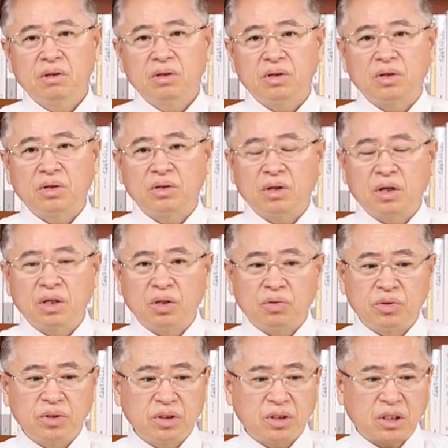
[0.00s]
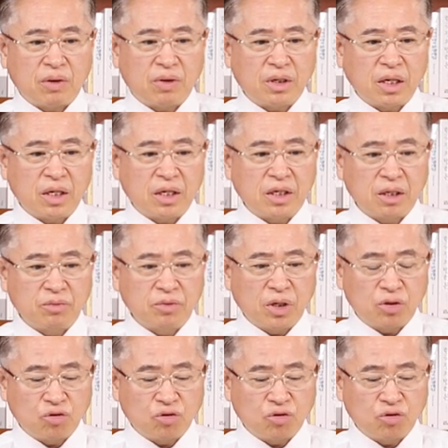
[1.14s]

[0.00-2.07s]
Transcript: 이런 어려운 상황에 있기 때문에